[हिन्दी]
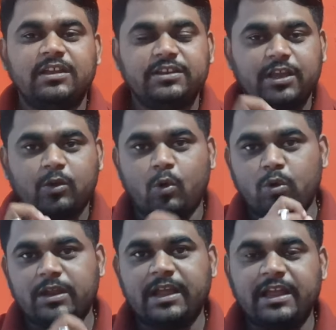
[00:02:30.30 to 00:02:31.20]
ये
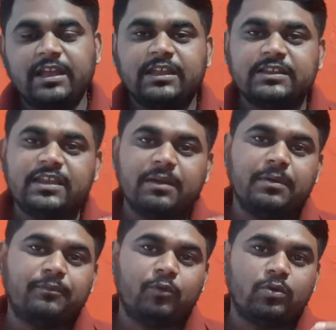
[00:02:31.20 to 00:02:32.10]
कौन है ये
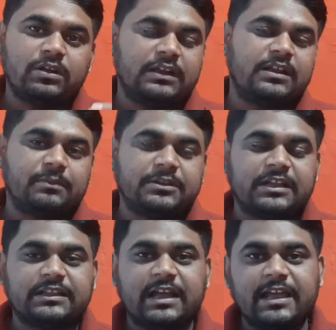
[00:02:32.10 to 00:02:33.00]
हमें फ़ोन कर कर
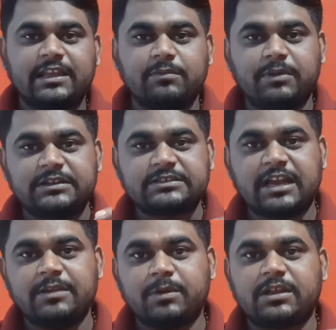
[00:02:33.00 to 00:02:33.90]
बताता है कि मैं
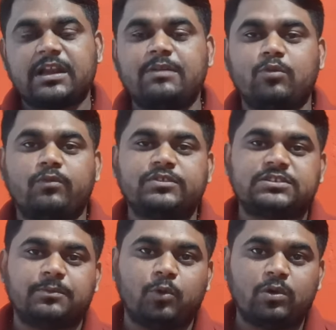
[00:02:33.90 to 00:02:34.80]
साइबर क्राइम ऑफिस
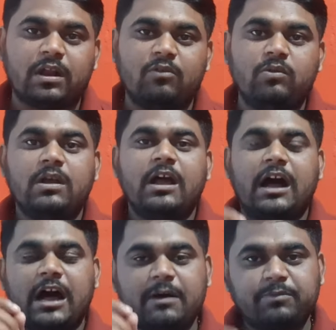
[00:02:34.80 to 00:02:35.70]
से बोल रहा हूँ
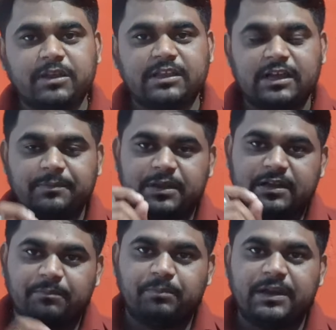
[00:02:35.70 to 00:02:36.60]
आपके खिलाफ़ एक
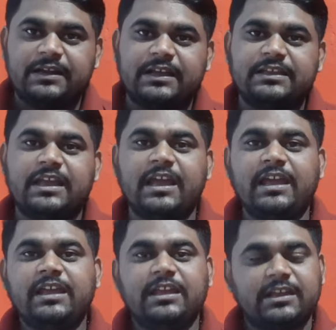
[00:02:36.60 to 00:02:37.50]
कंप्लेंट आई है
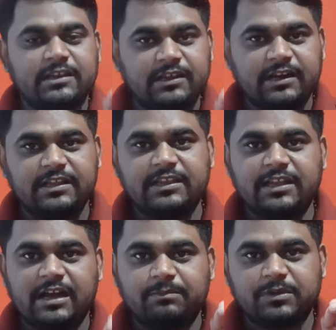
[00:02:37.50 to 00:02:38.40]
एक लड़की ने
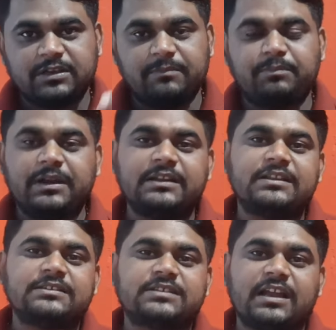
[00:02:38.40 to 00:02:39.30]
आपकी कंप्लेंट
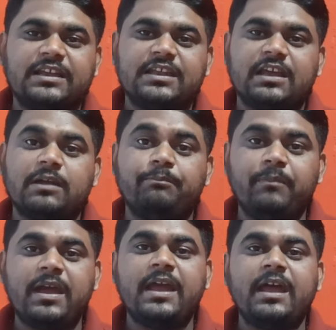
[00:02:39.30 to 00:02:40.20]
दर्ज कराई है और
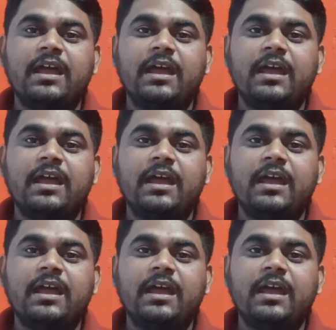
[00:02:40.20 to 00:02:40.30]
मैं